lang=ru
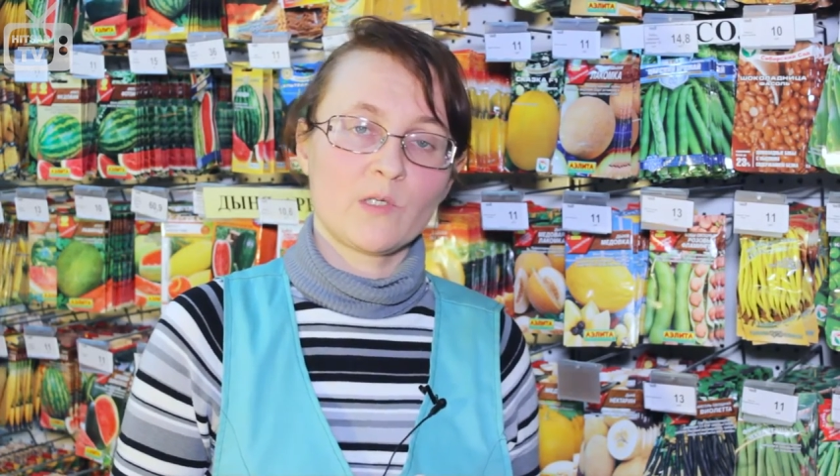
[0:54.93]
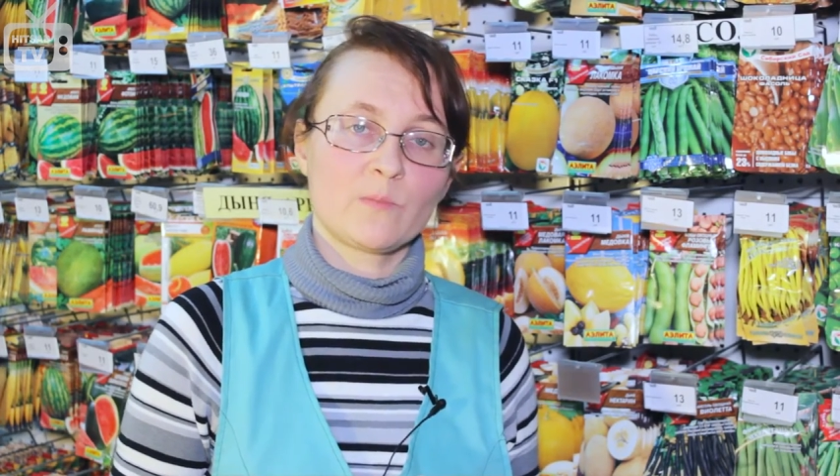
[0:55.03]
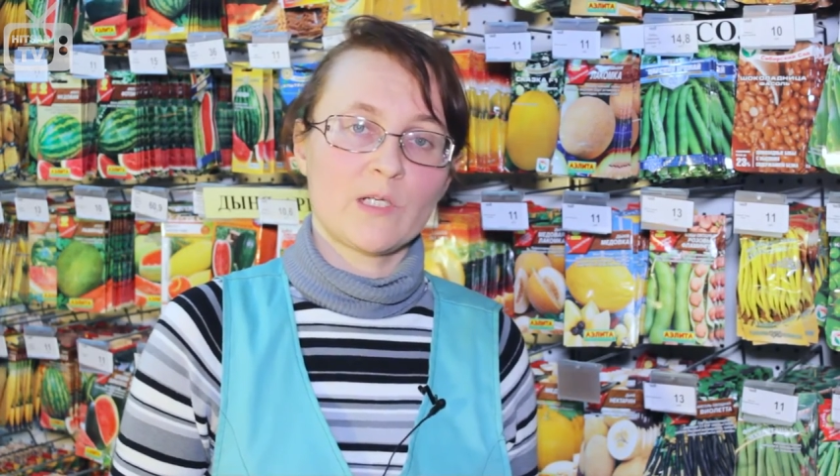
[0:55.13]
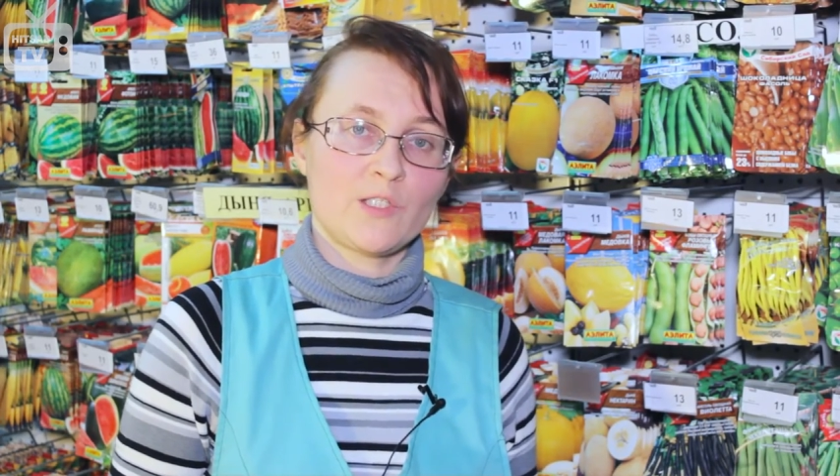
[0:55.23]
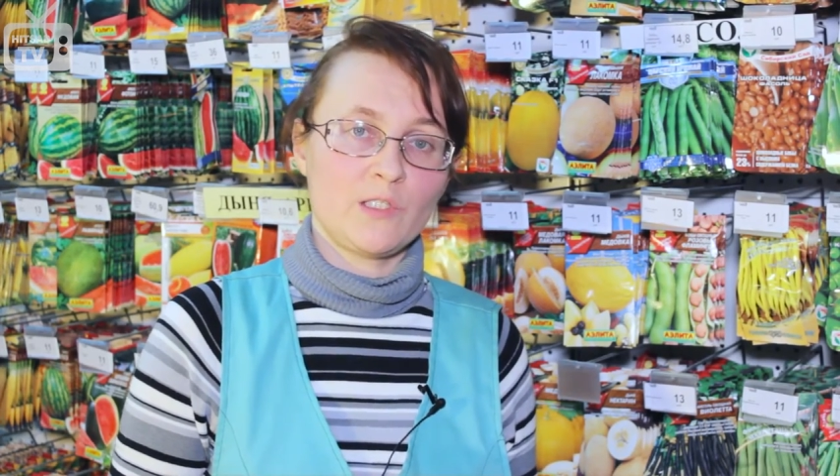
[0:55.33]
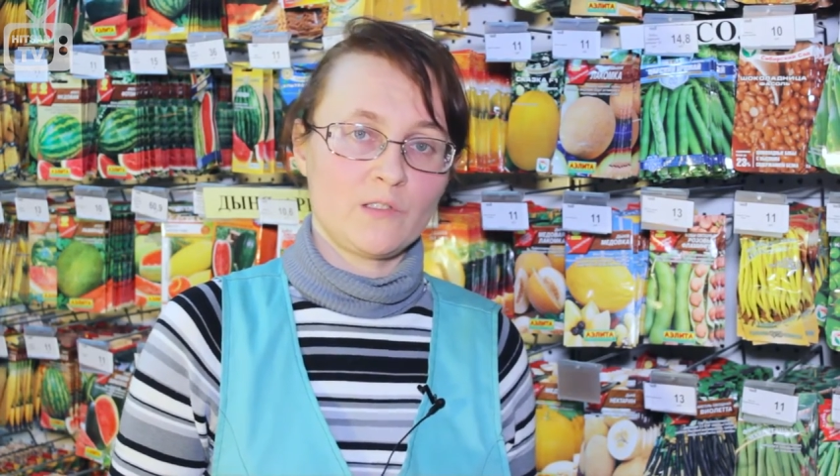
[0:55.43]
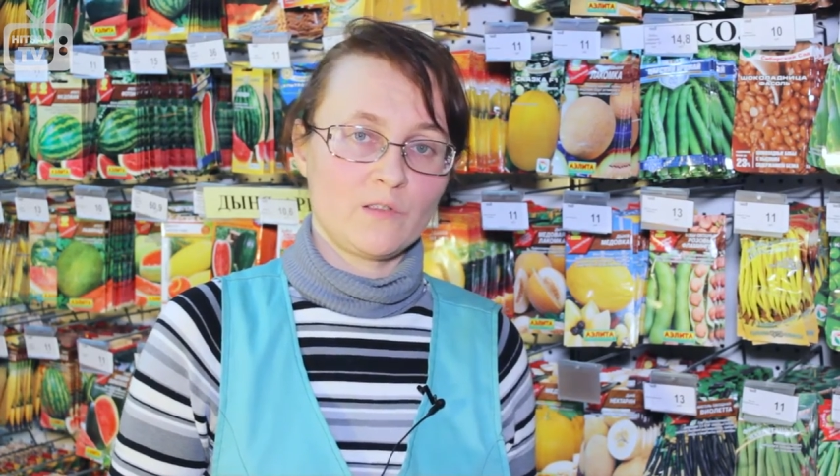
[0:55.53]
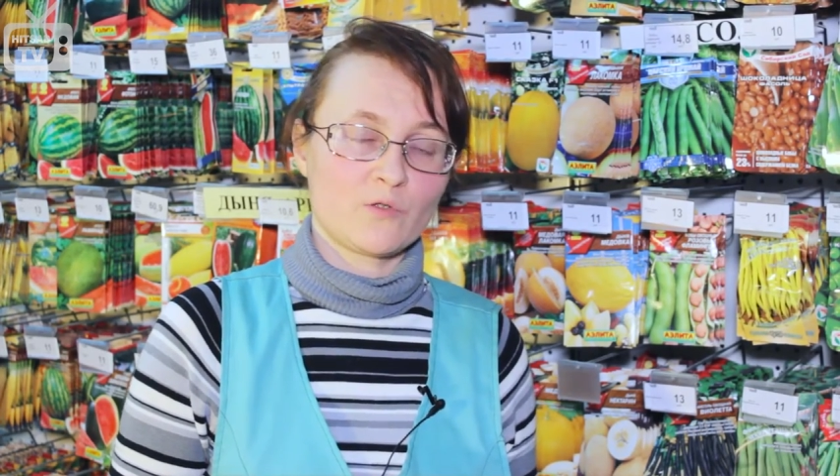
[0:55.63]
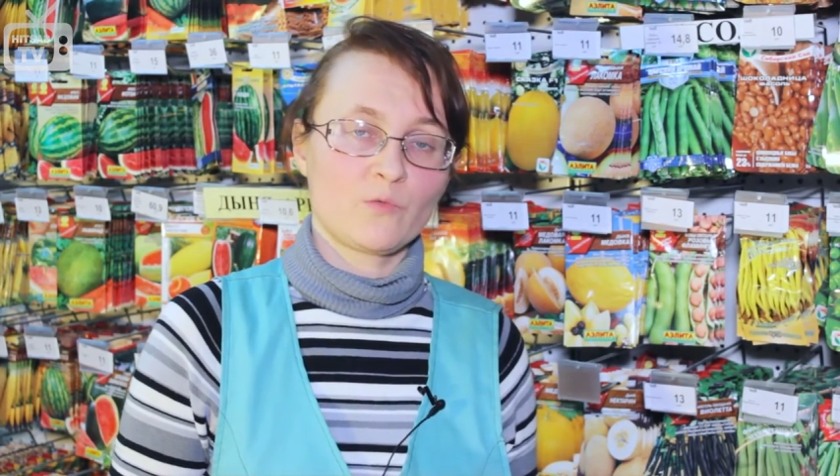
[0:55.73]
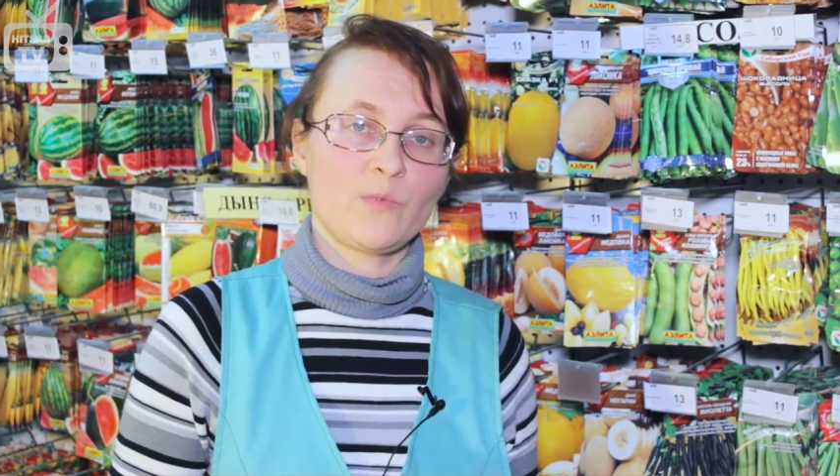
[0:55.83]

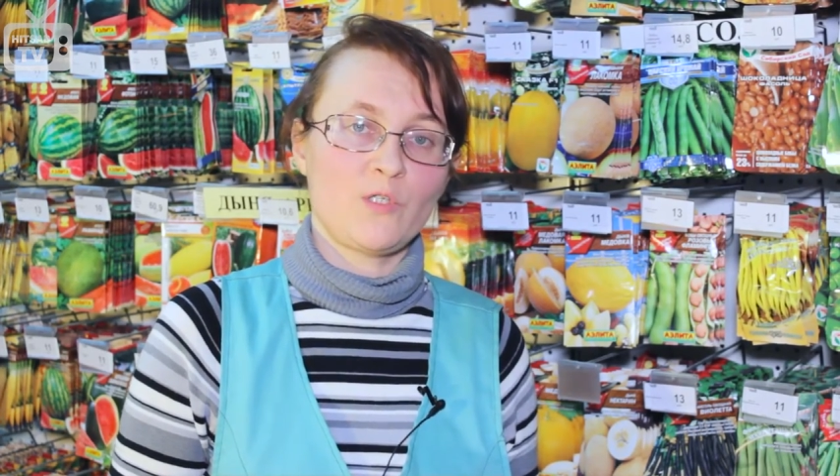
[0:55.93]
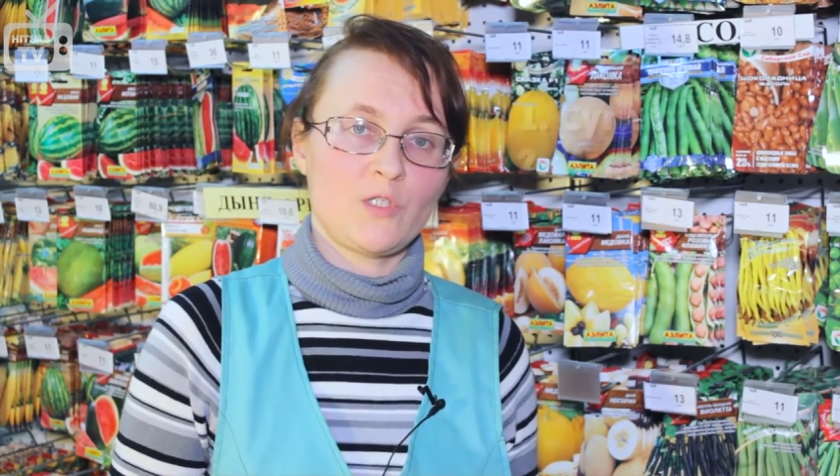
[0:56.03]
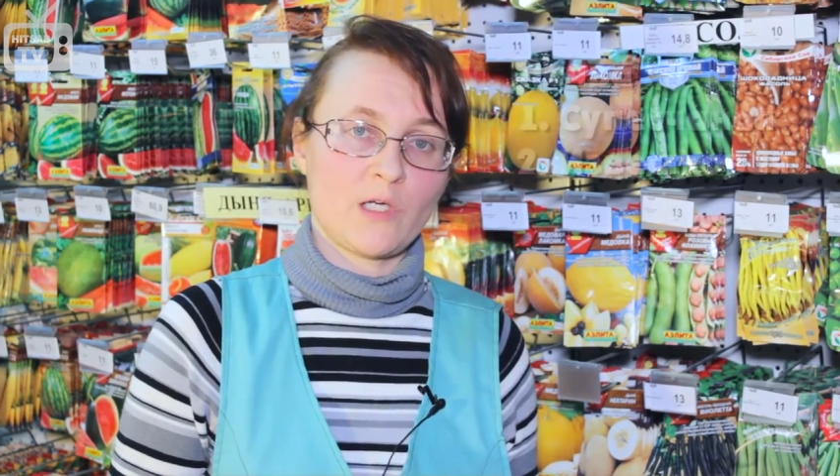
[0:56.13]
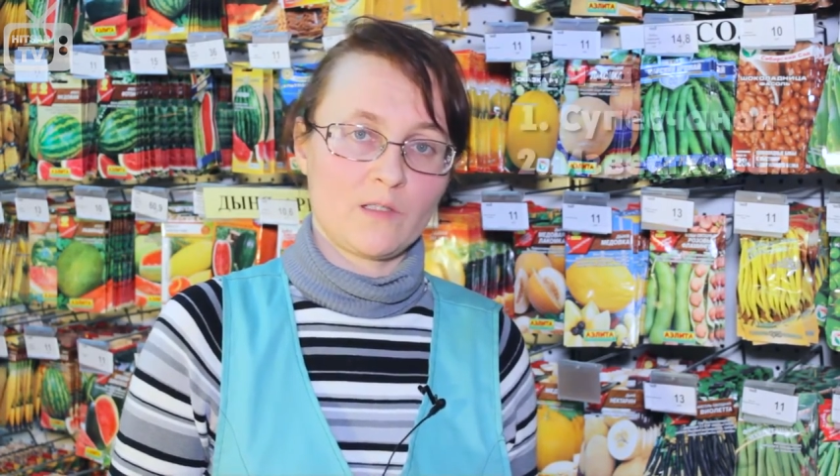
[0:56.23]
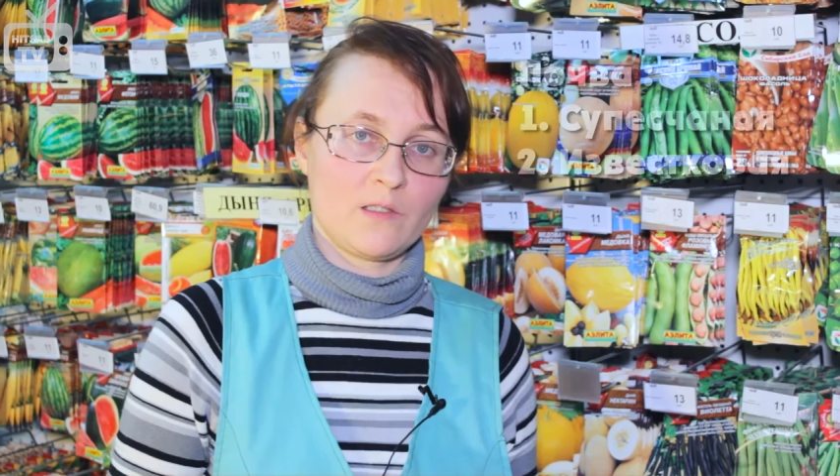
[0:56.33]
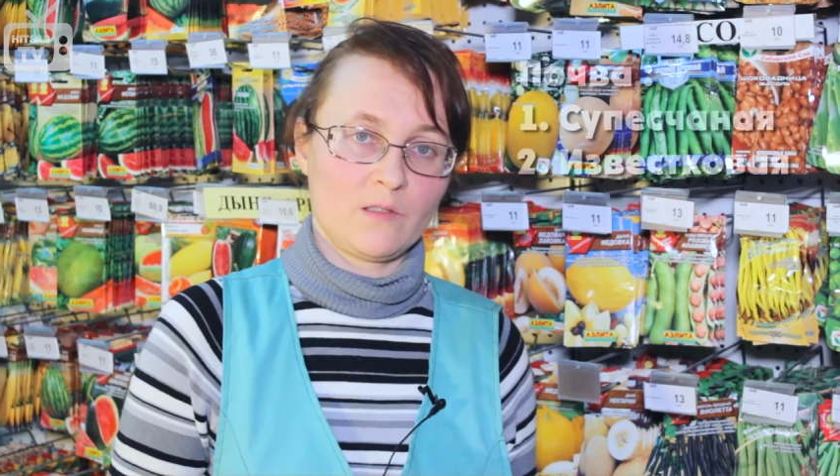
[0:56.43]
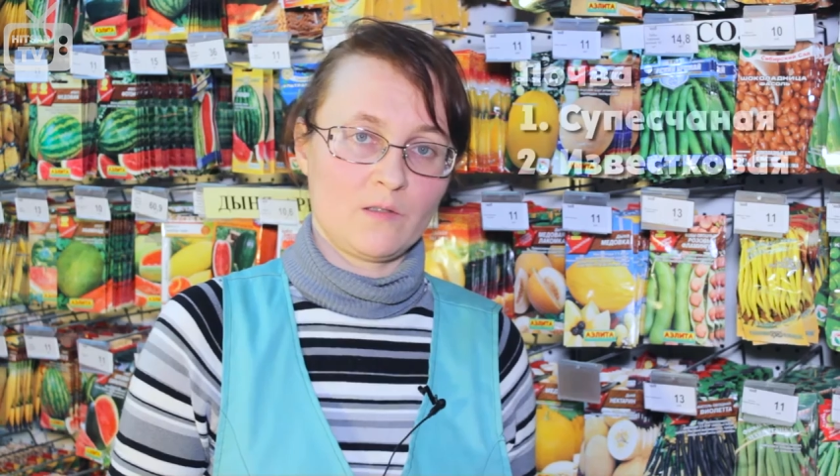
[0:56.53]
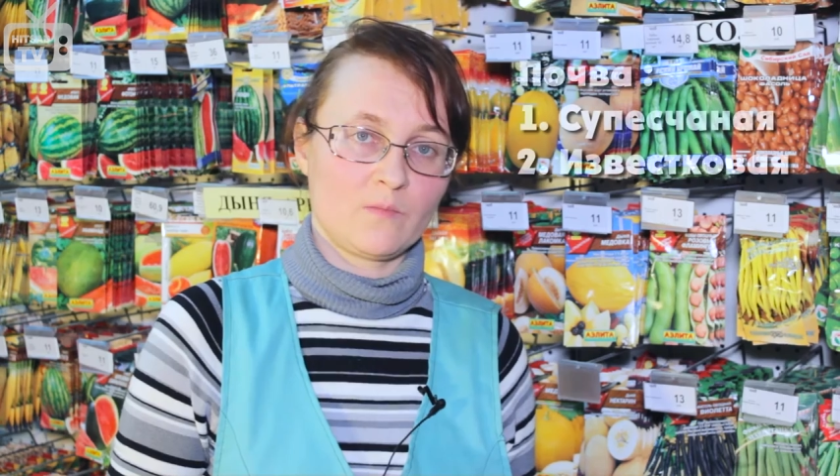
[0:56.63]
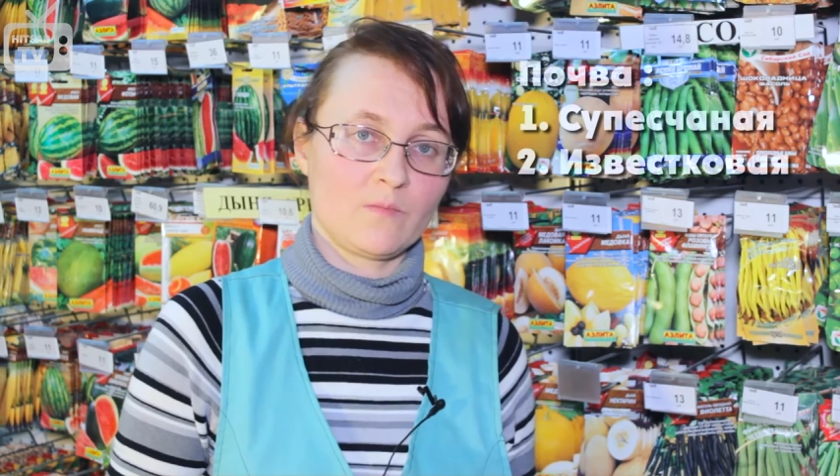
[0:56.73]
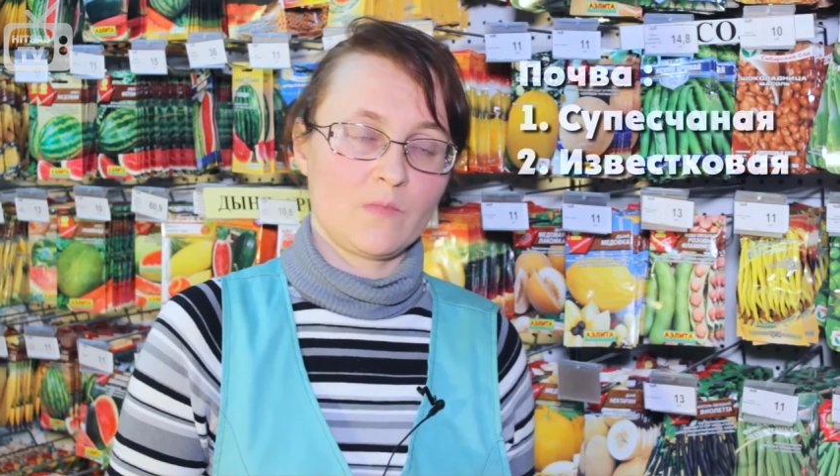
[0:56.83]
предпочтительно
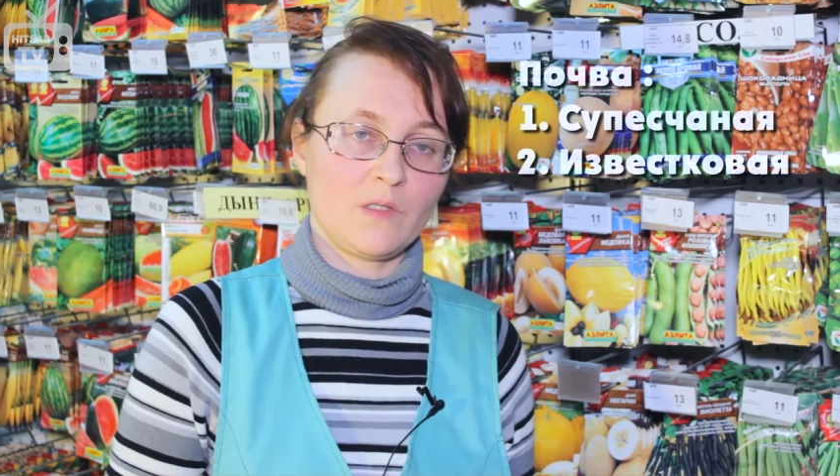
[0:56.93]
супесчаные